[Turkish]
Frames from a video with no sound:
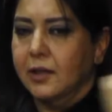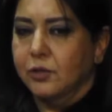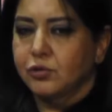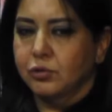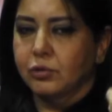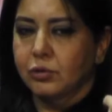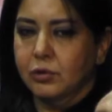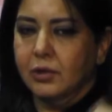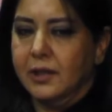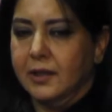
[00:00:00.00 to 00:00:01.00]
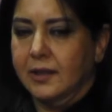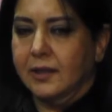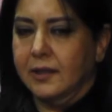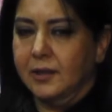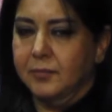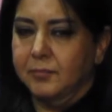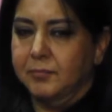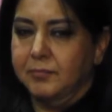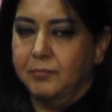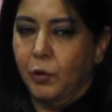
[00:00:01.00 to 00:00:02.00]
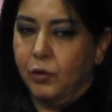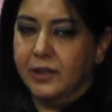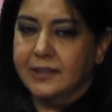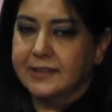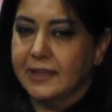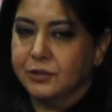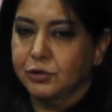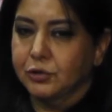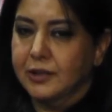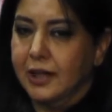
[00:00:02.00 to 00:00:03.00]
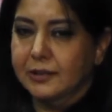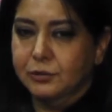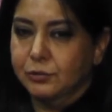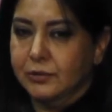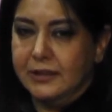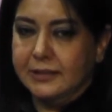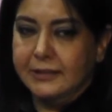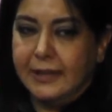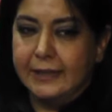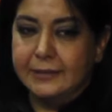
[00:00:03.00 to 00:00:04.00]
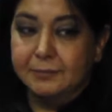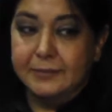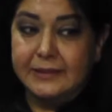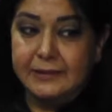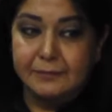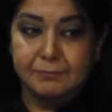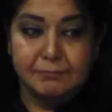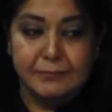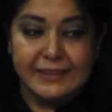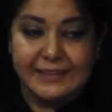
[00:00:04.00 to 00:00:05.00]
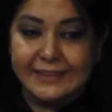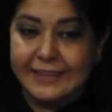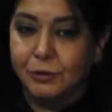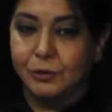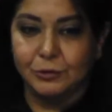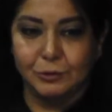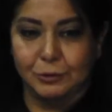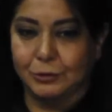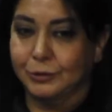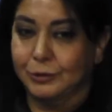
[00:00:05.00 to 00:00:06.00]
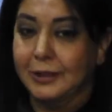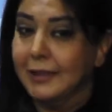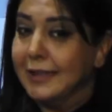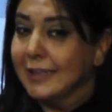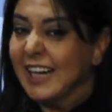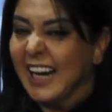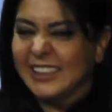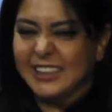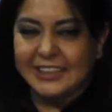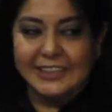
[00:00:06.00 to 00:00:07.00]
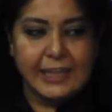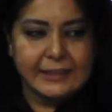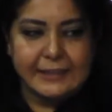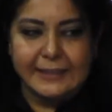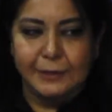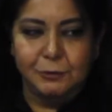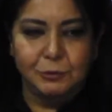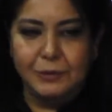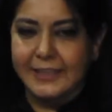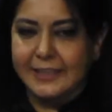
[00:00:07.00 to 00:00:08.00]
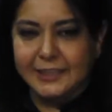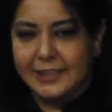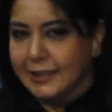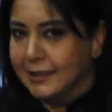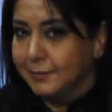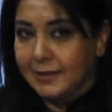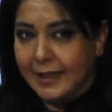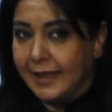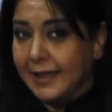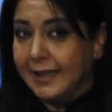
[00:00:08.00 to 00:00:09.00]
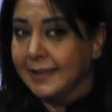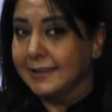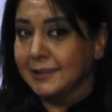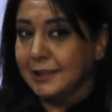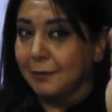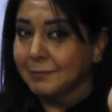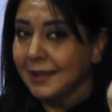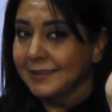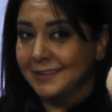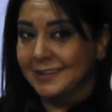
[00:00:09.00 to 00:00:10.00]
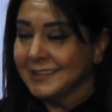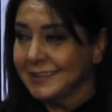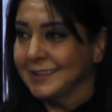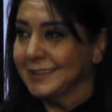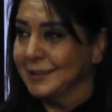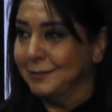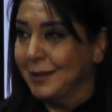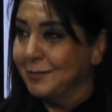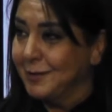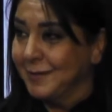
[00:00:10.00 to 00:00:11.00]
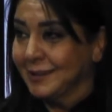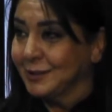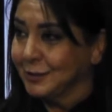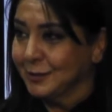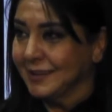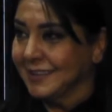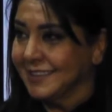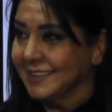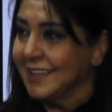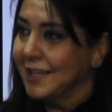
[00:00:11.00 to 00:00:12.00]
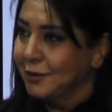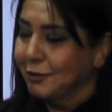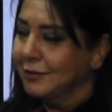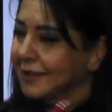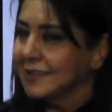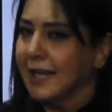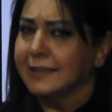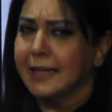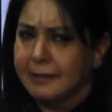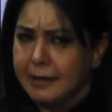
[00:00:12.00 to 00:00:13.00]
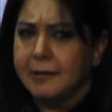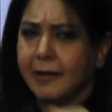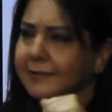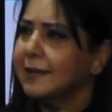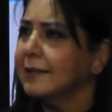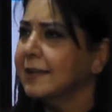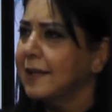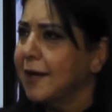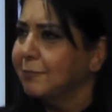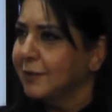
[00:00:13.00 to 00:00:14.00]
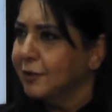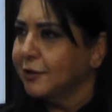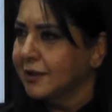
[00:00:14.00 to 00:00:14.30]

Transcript: Çünkü e, organizasyonlarda kullanılan bir masa örtüsünün kaç katla ütüleneceğini bile ya da şamdanların sırasını evet. bile bilmek zorundasınız. Kesinlikle. Onu da zaten en alttan gelen biliyor değil